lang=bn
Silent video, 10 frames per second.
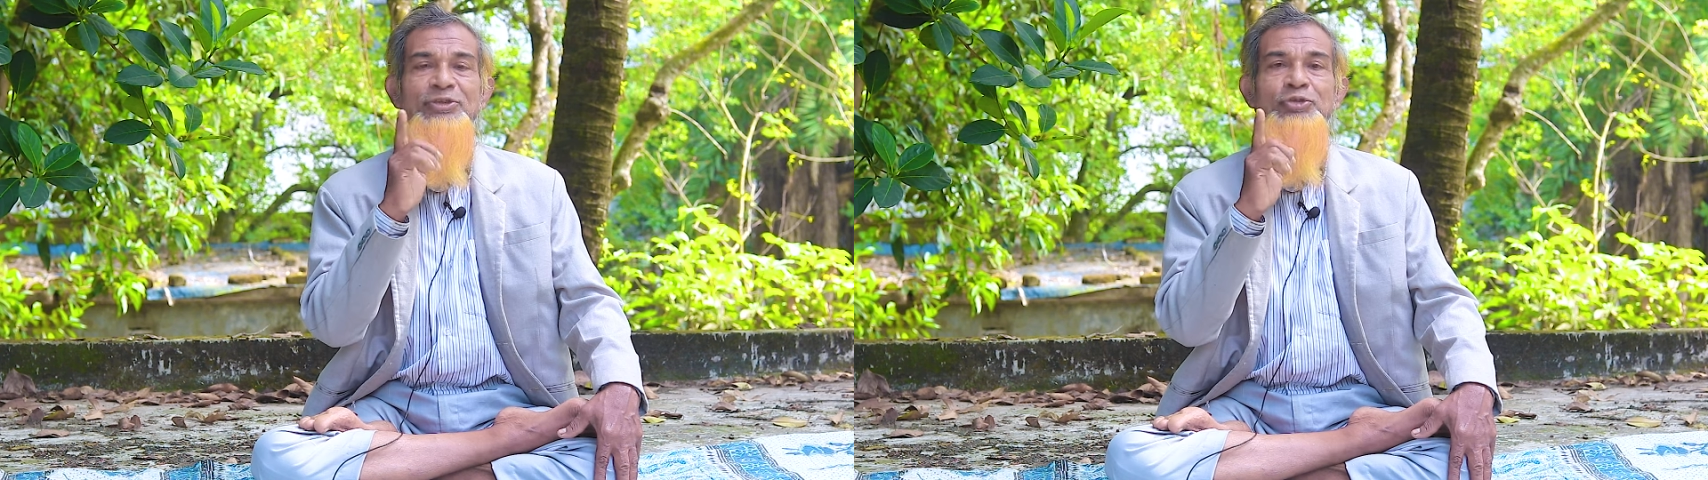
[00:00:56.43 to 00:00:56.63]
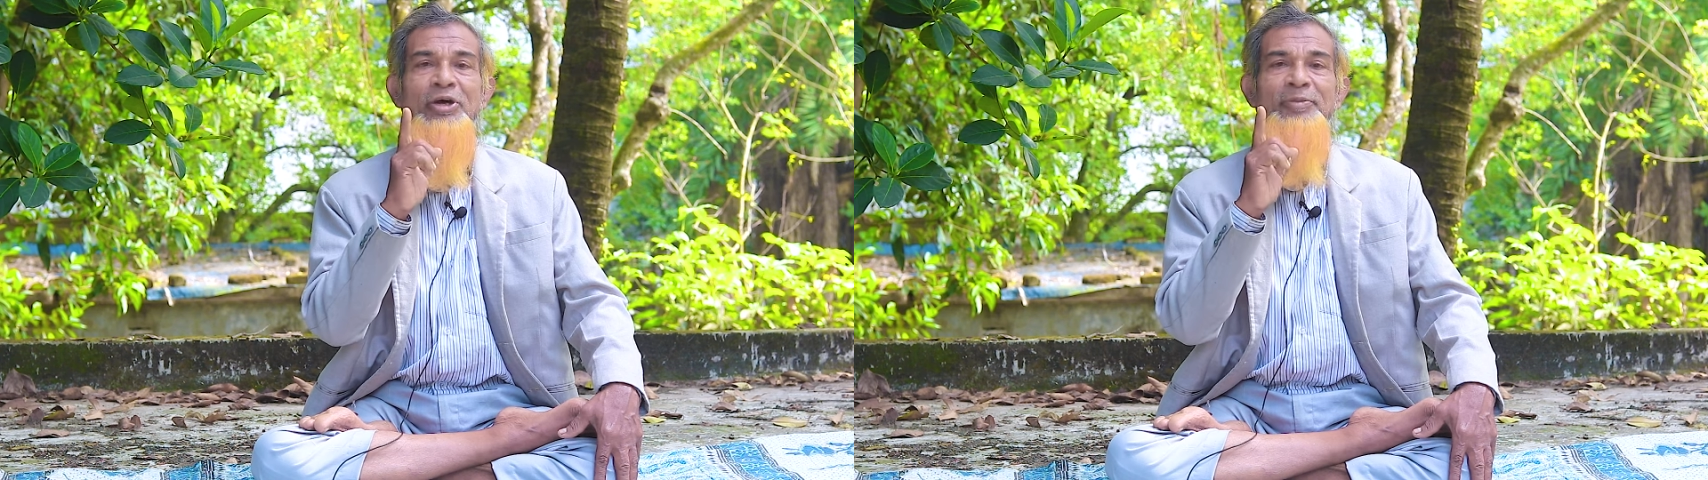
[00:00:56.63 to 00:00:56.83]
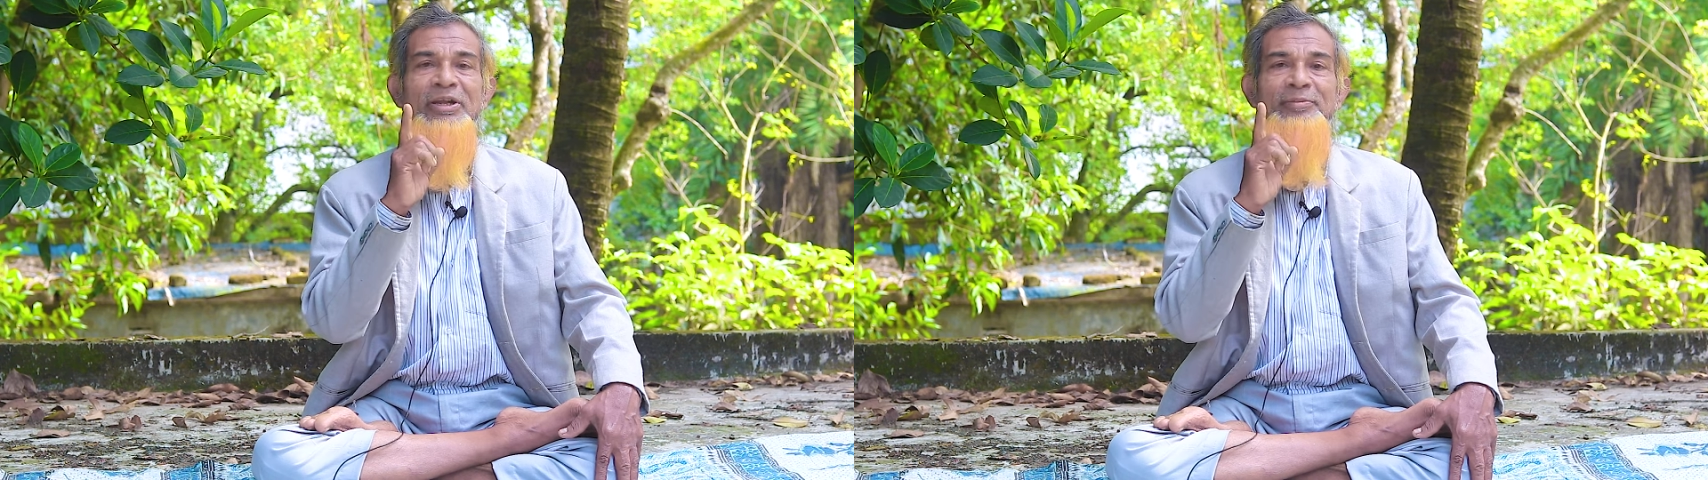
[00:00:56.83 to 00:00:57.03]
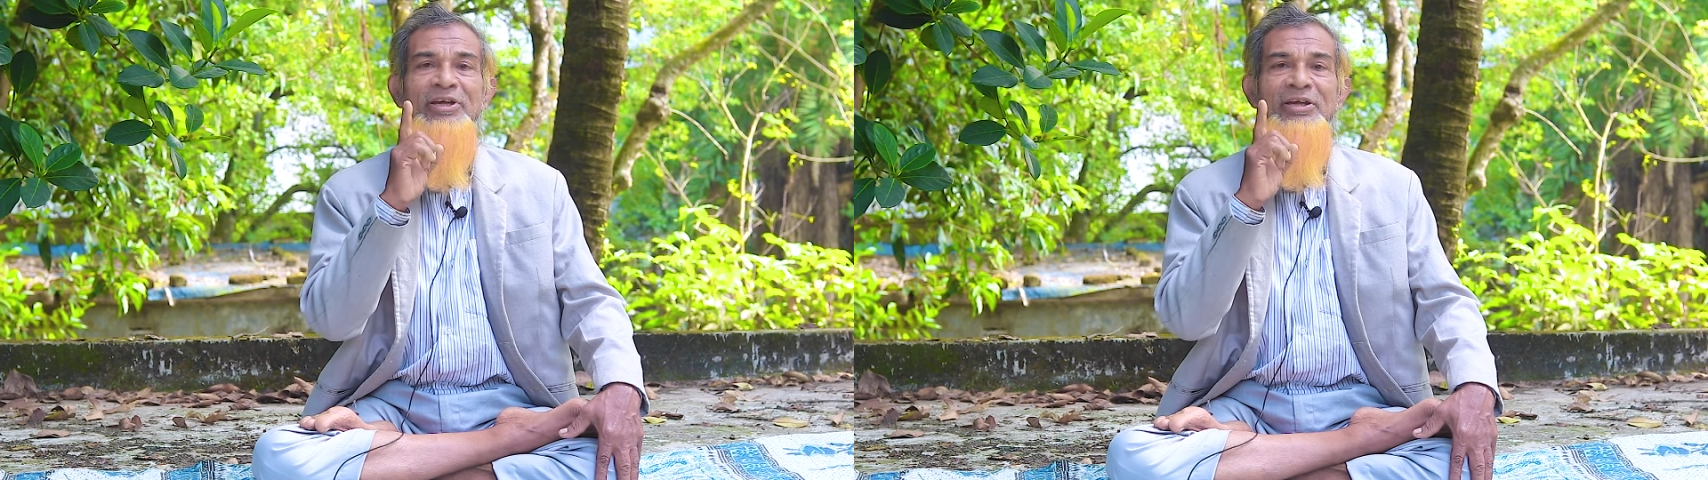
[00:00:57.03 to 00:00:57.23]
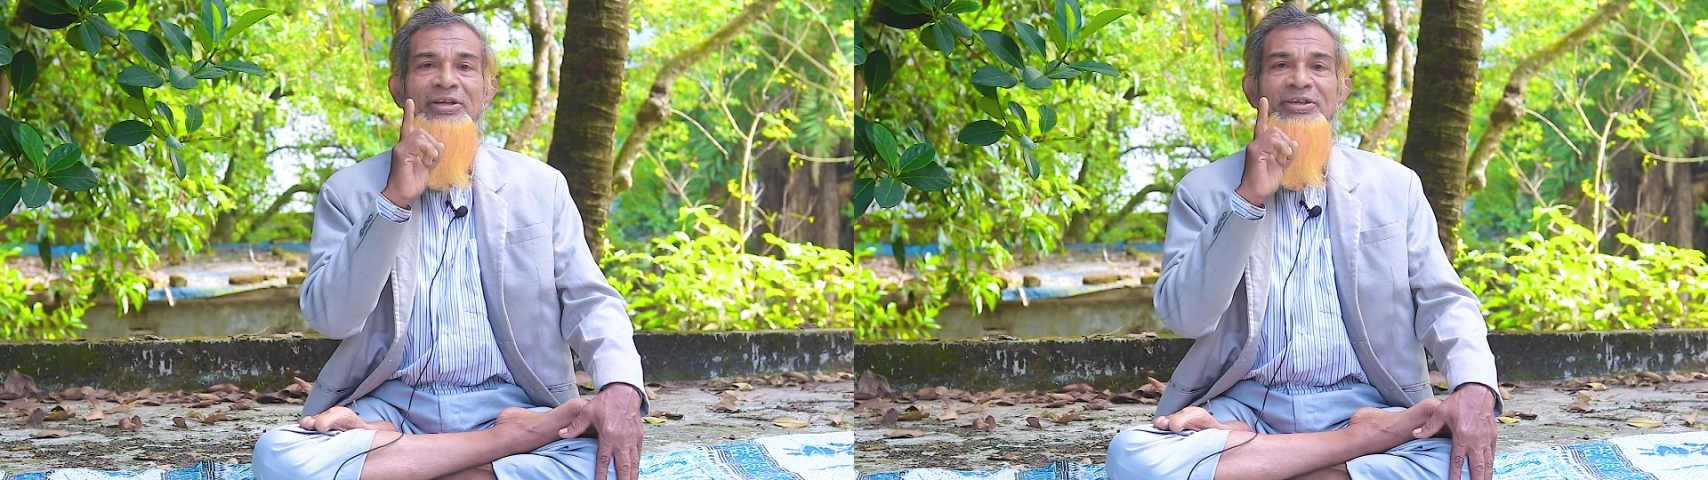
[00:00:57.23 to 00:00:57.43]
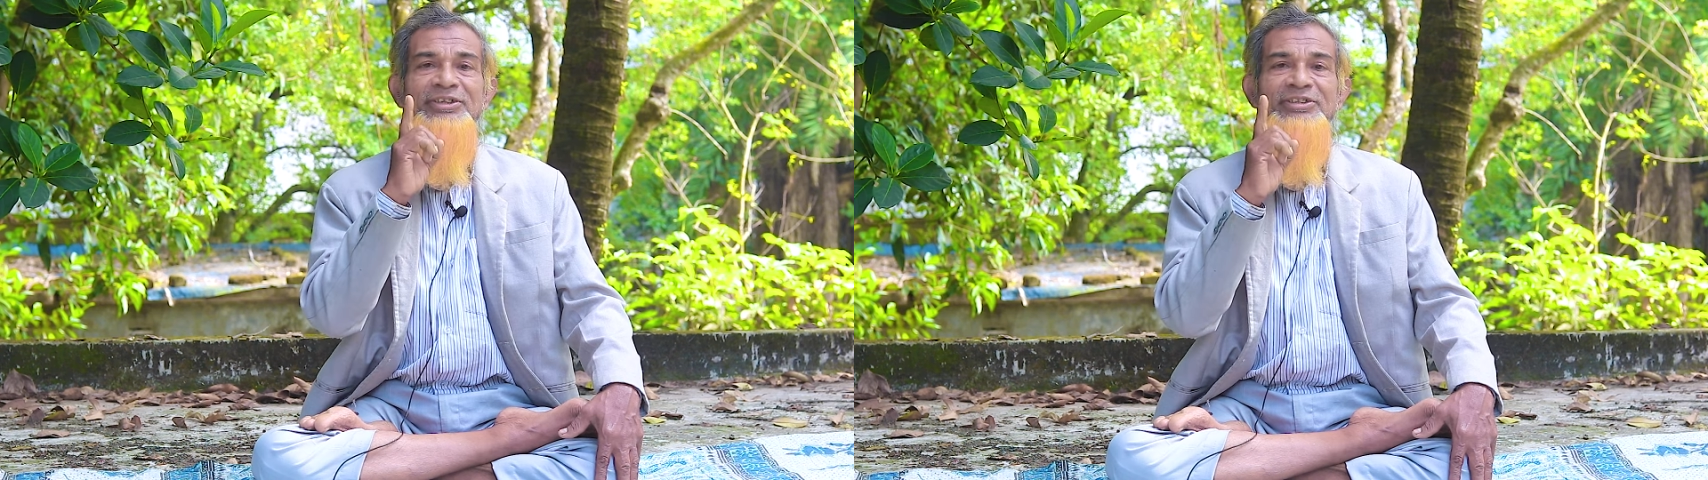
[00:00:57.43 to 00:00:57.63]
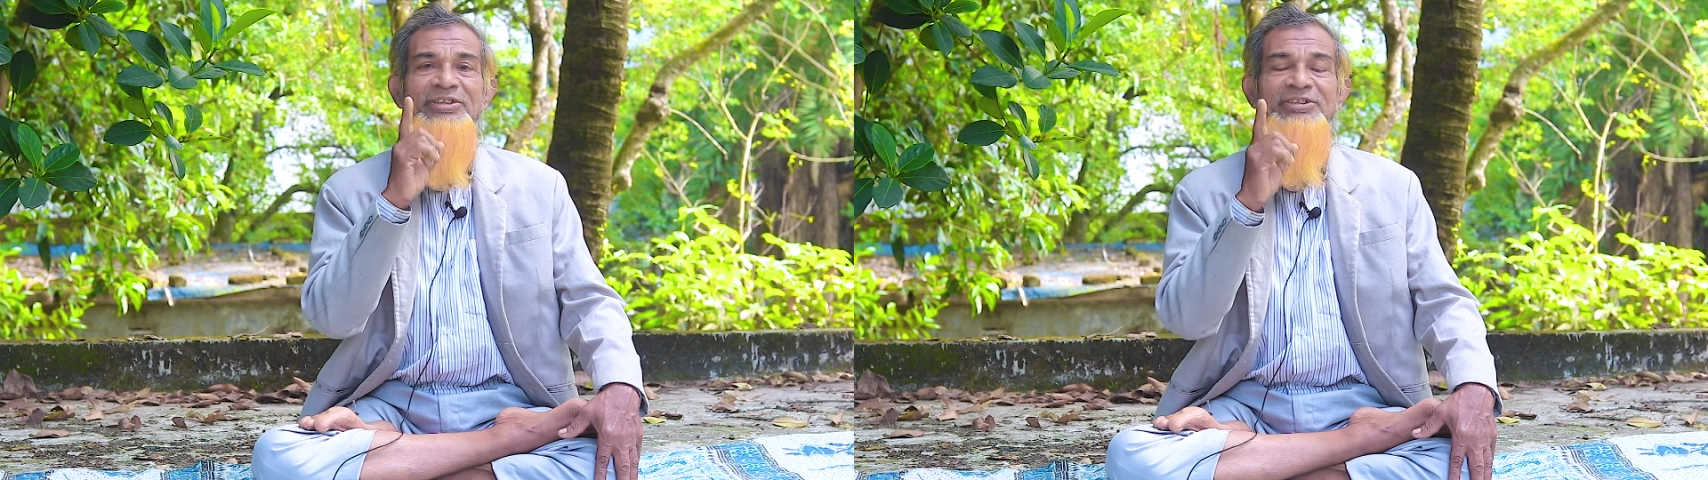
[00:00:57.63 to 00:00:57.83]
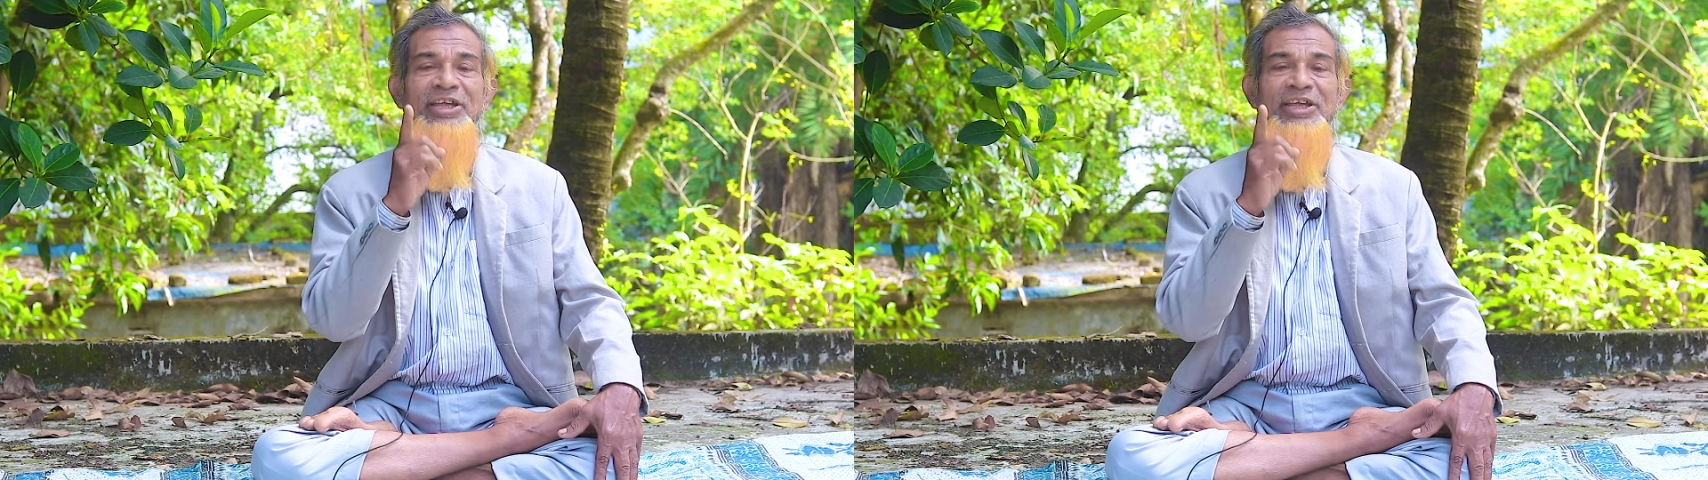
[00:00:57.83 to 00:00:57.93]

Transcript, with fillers: ছয়বার আমরা নিঃশ্বাস